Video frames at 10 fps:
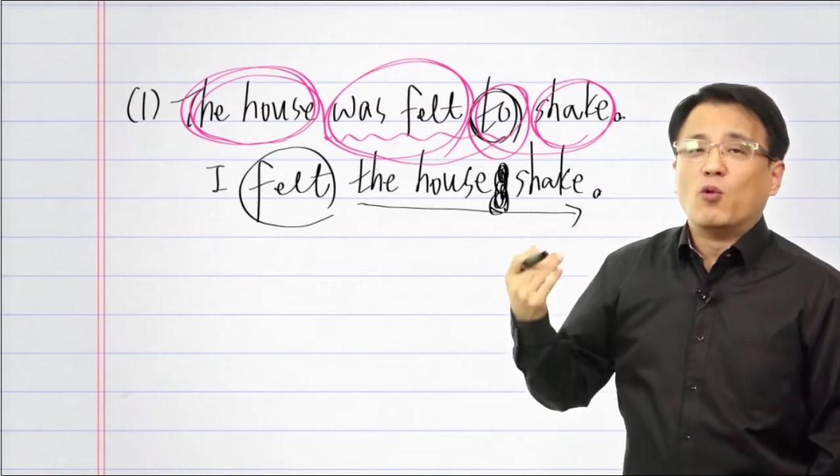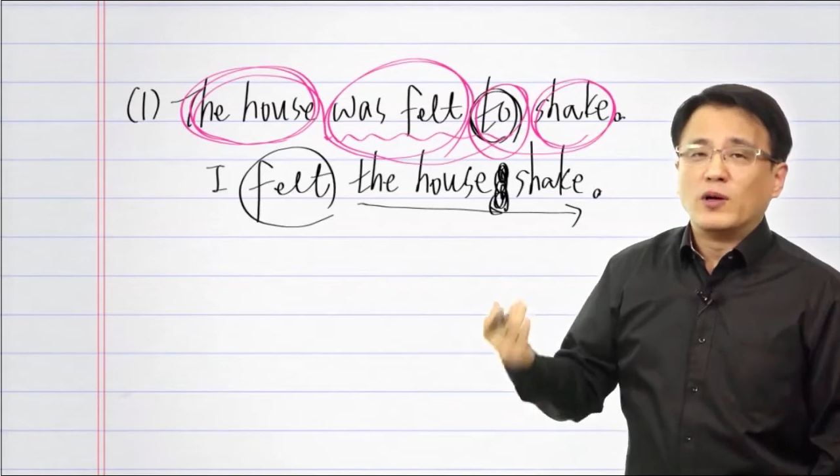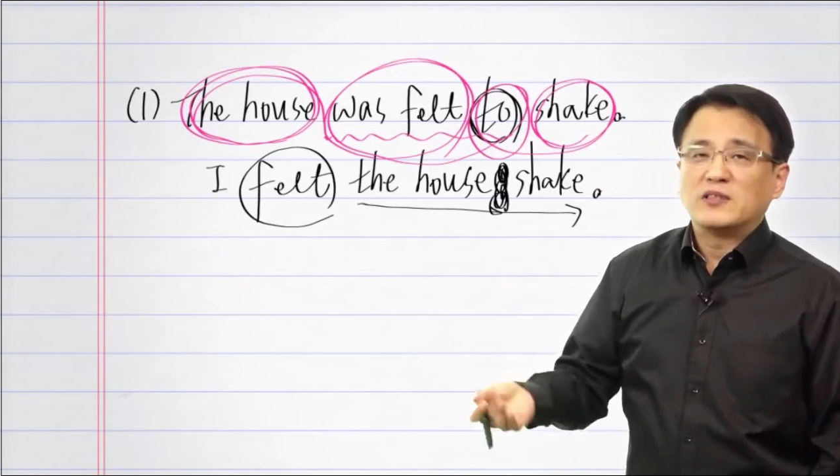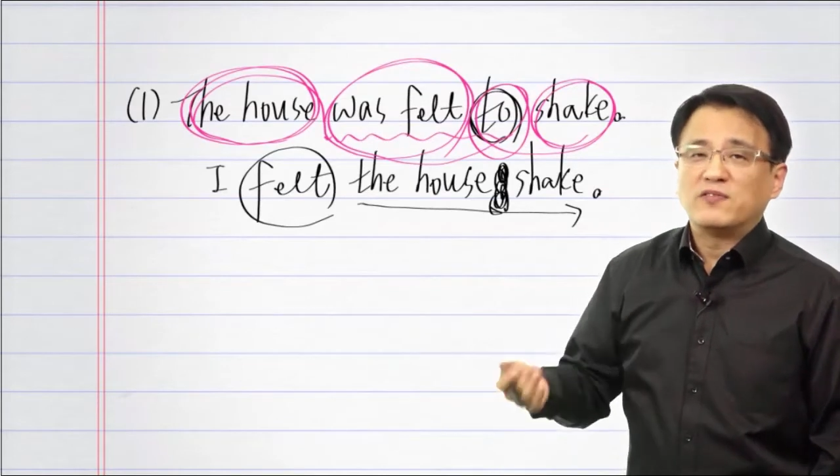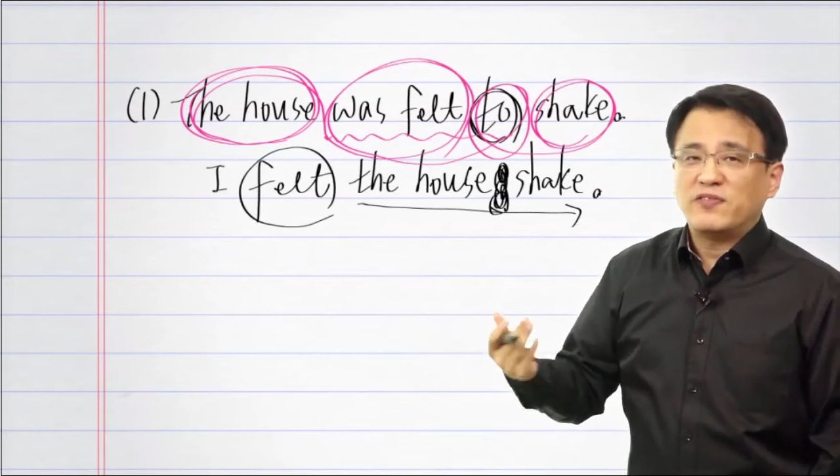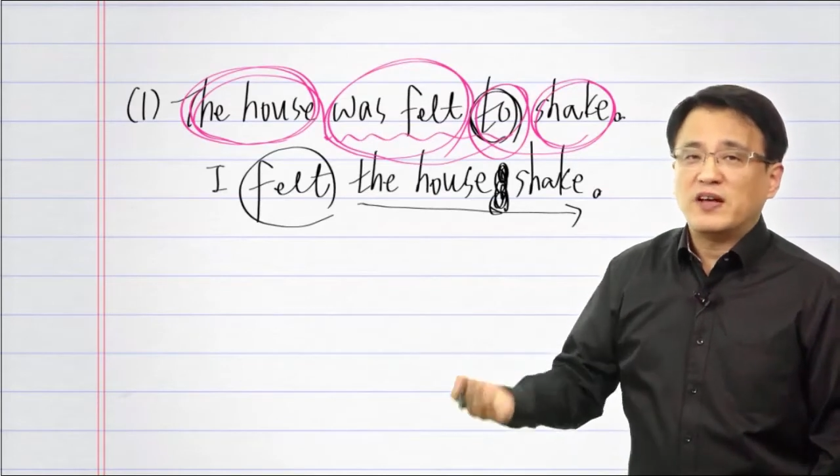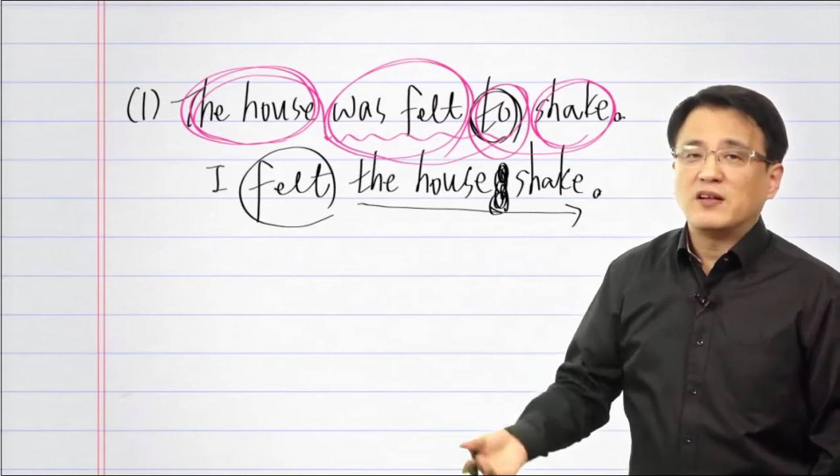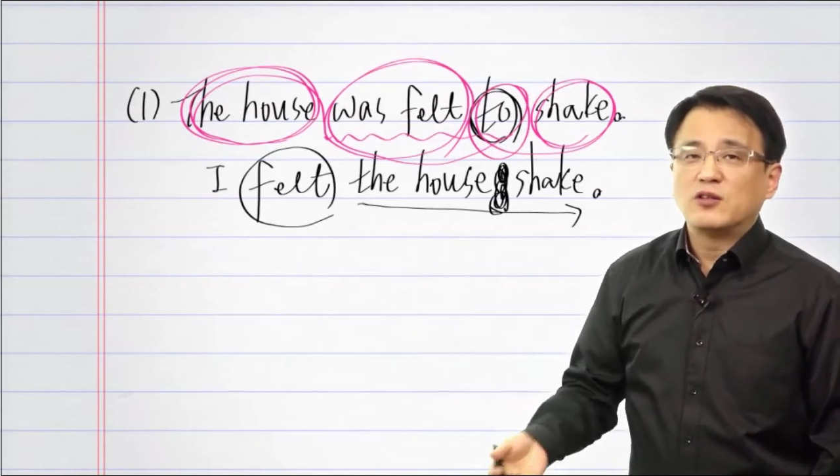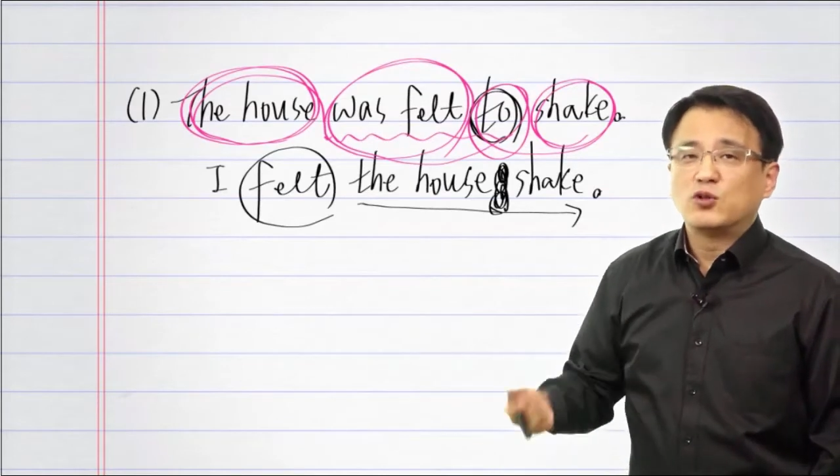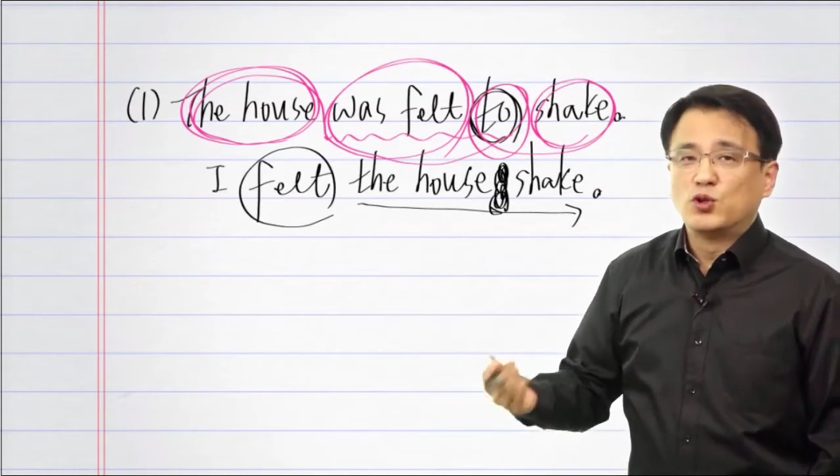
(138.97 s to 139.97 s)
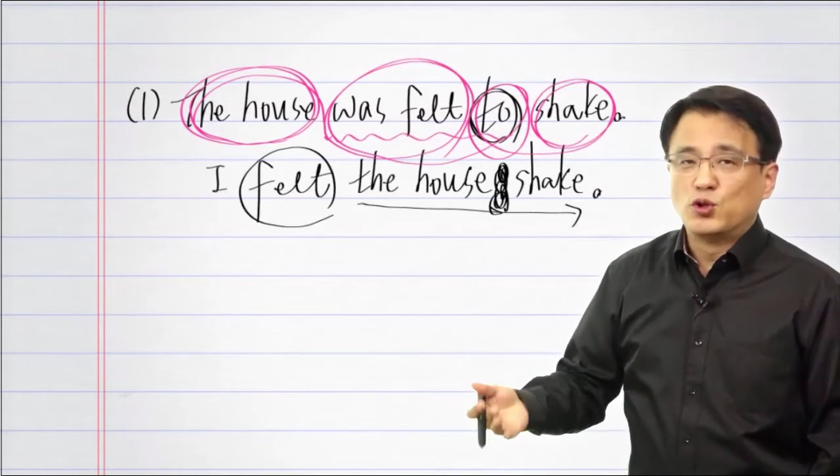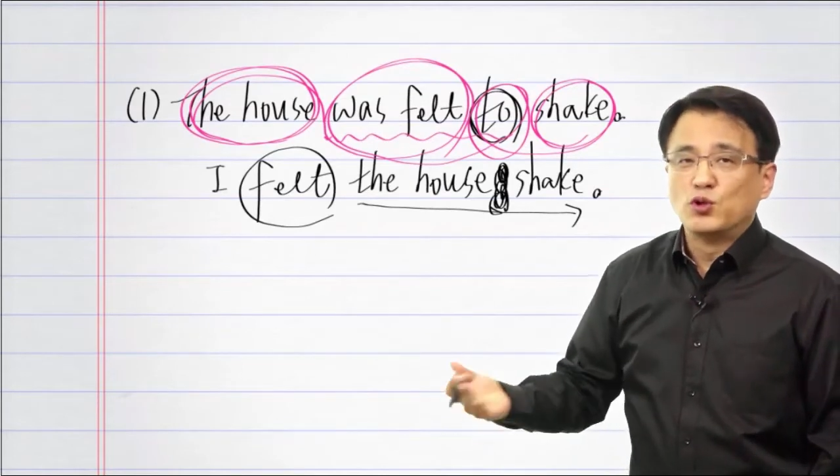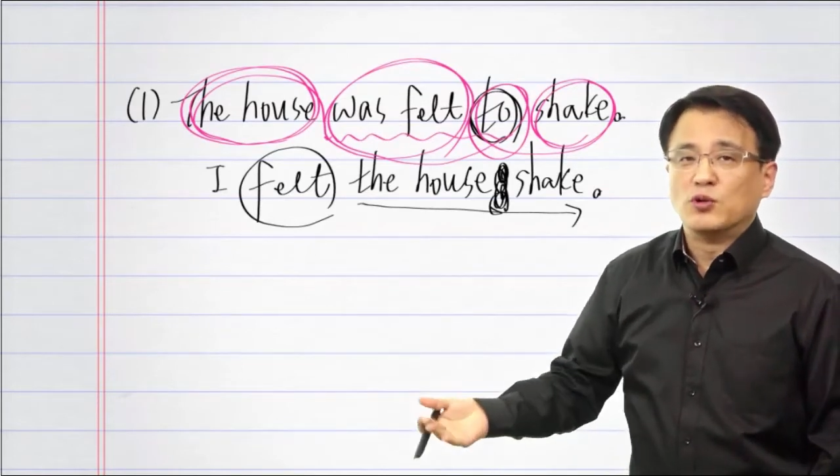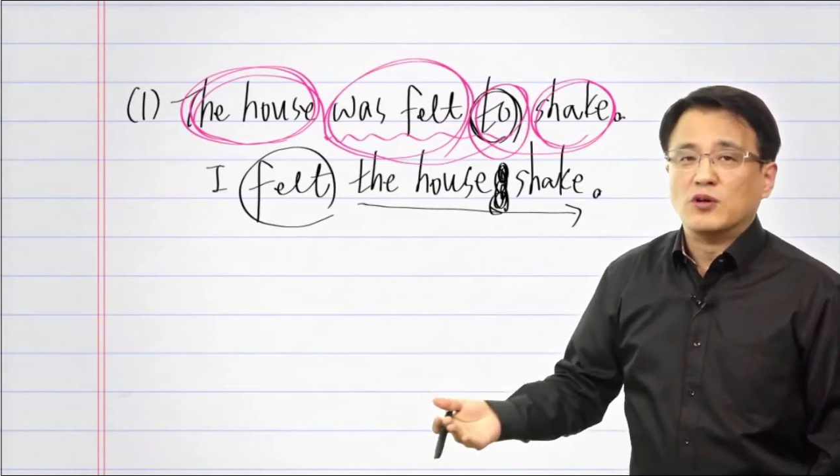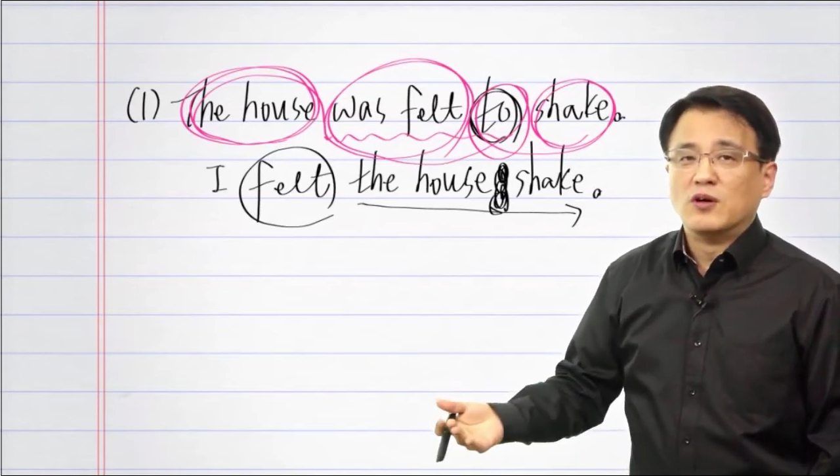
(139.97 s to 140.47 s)
was felt to
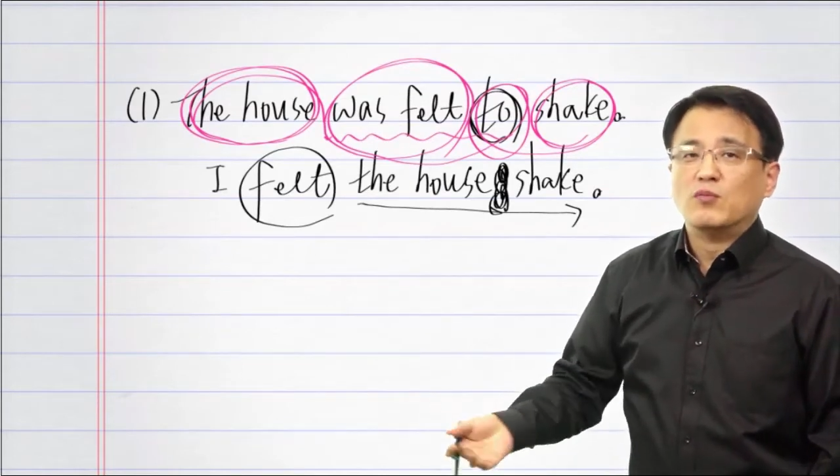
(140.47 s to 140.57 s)
do.